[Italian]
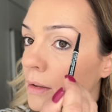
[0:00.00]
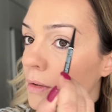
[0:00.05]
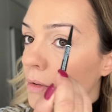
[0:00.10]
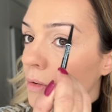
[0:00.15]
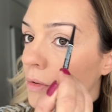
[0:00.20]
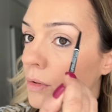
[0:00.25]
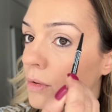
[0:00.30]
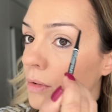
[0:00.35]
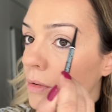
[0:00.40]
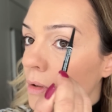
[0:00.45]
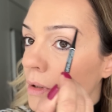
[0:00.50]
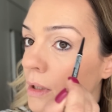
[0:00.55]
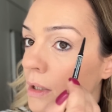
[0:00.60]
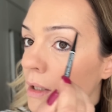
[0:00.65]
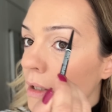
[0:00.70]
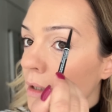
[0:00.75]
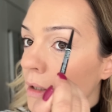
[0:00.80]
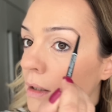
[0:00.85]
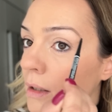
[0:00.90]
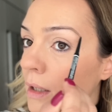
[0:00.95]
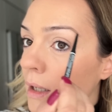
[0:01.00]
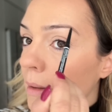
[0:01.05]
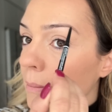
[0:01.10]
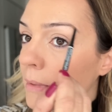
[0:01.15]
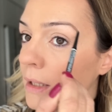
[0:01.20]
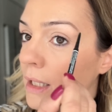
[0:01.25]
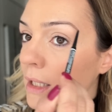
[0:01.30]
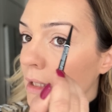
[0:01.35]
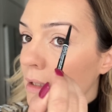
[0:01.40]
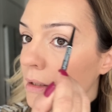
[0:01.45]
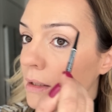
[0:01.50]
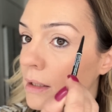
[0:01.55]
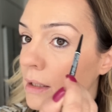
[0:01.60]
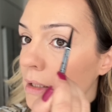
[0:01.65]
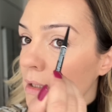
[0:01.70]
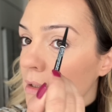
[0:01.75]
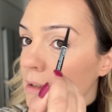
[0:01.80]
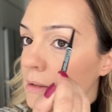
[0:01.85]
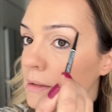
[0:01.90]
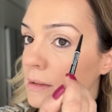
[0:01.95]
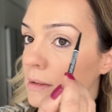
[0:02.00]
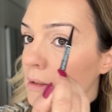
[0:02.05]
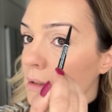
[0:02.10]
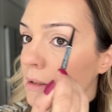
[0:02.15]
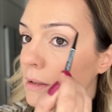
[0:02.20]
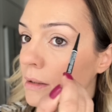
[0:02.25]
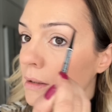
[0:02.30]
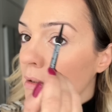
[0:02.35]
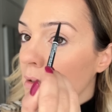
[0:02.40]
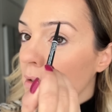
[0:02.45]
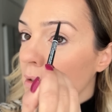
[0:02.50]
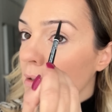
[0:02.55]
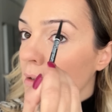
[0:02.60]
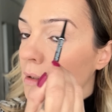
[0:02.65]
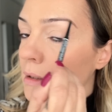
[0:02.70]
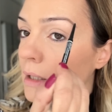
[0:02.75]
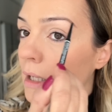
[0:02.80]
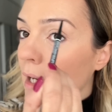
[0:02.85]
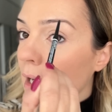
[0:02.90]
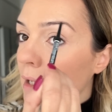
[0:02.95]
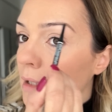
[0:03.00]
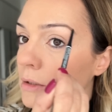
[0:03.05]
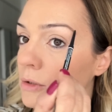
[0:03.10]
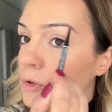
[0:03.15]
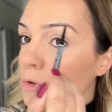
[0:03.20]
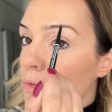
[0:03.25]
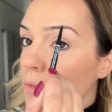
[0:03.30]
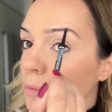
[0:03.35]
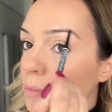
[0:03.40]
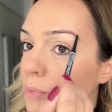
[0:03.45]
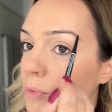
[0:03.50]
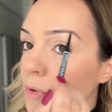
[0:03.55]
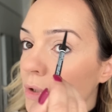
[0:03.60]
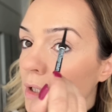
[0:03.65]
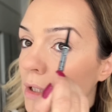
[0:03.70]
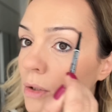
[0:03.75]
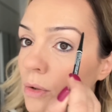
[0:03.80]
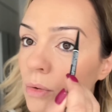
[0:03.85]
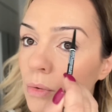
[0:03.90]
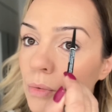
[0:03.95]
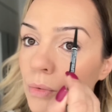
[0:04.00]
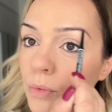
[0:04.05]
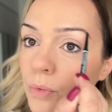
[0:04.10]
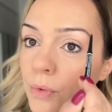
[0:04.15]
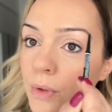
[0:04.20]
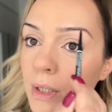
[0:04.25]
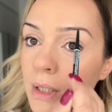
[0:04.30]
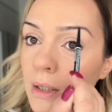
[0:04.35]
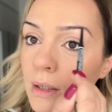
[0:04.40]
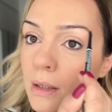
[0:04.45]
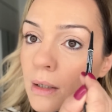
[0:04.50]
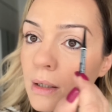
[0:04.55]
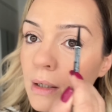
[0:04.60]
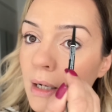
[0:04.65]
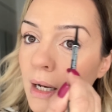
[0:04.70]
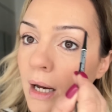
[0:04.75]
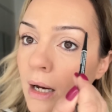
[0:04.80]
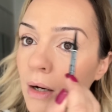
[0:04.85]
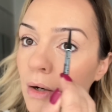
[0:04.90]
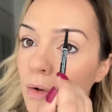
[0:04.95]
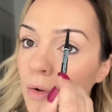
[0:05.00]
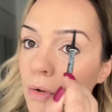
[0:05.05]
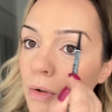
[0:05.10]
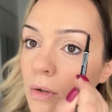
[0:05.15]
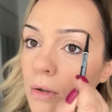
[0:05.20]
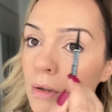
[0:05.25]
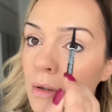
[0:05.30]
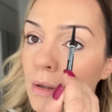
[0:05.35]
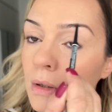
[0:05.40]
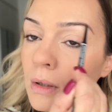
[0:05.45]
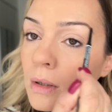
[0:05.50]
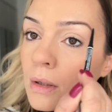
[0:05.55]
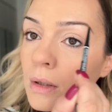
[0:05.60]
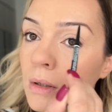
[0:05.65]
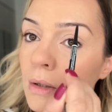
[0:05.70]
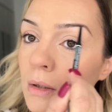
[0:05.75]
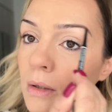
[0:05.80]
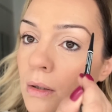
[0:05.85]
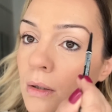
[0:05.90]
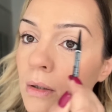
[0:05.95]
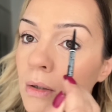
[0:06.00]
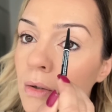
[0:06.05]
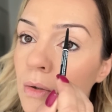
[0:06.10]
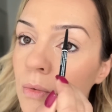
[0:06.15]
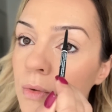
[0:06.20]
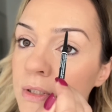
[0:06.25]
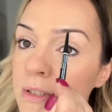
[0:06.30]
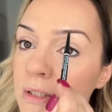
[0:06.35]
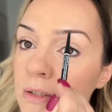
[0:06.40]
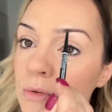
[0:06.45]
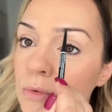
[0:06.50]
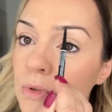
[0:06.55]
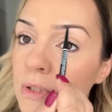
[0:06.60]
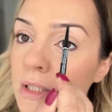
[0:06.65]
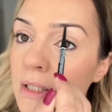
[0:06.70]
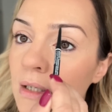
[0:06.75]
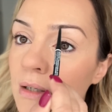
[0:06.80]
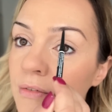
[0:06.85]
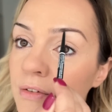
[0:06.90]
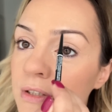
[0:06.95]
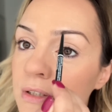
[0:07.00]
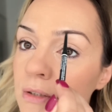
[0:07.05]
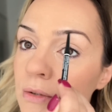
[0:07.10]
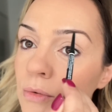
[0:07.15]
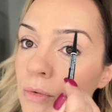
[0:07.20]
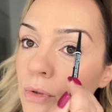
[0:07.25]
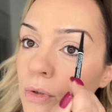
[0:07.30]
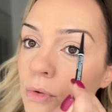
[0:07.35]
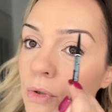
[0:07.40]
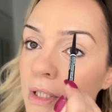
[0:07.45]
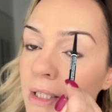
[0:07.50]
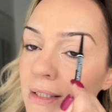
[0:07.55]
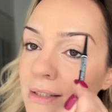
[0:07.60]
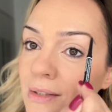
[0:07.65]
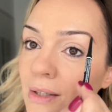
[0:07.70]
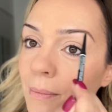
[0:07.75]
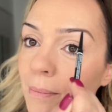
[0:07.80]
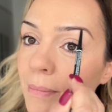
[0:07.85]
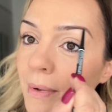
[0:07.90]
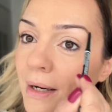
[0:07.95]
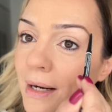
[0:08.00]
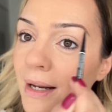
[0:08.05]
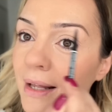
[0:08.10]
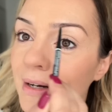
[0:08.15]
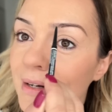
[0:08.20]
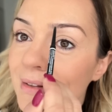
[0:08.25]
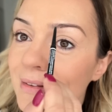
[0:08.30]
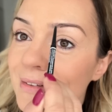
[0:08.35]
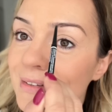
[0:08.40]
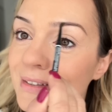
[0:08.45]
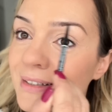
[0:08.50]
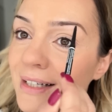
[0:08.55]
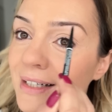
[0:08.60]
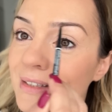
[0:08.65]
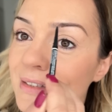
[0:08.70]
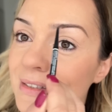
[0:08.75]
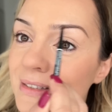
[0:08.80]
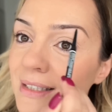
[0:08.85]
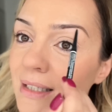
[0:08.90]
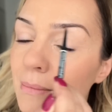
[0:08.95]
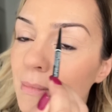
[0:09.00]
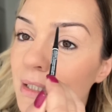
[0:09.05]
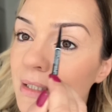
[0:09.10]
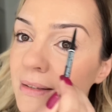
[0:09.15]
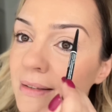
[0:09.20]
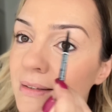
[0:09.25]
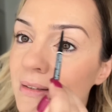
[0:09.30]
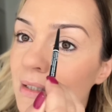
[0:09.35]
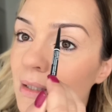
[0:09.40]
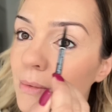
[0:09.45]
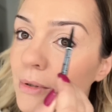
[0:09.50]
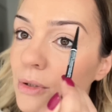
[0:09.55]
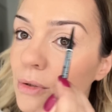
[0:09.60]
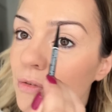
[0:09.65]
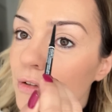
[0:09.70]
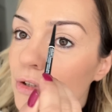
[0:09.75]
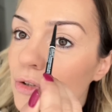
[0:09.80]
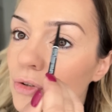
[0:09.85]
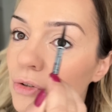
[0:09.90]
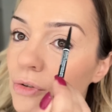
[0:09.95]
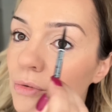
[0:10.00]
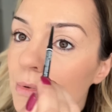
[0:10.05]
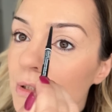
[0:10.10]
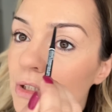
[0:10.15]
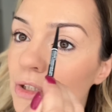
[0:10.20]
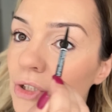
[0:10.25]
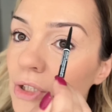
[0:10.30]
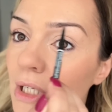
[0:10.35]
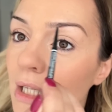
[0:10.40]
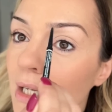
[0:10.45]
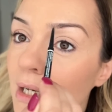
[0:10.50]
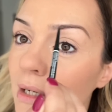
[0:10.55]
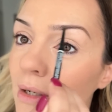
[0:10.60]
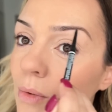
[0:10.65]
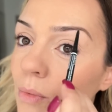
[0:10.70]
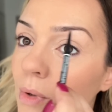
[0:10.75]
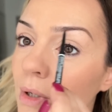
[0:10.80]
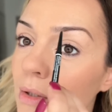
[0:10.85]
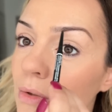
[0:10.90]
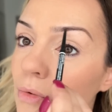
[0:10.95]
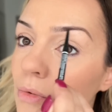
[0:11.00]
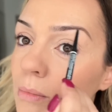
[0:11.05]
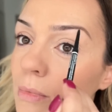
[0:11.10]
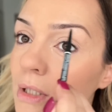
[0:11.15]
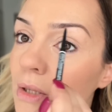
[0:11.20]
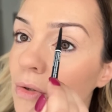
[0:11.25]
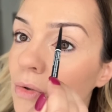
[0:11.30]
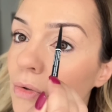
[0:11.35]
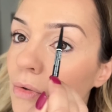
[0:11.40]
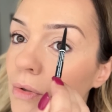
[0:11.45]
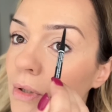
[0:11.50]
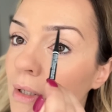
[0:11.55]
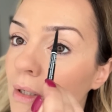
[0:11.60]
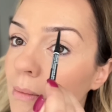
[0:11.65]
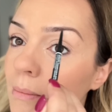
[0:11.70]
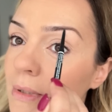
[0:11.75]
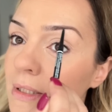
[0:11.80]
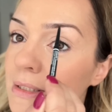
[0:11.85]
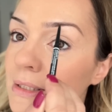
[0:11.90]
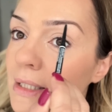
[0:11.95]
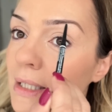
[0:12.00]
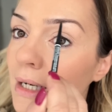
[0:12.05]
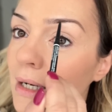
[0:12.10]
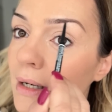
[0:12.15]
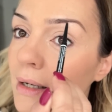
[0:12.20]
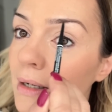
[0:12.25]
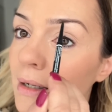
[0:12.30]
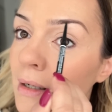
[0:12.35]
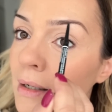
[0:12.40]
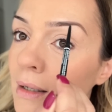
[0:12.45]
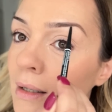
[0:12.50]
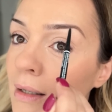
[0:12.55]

con la mina di NYX alzo un pochino qui l'angolo questa scusate è la fase in cui non riesco a parlare e a disegnare insieme sia quando faccio le sopracciglia che quando metto il mascara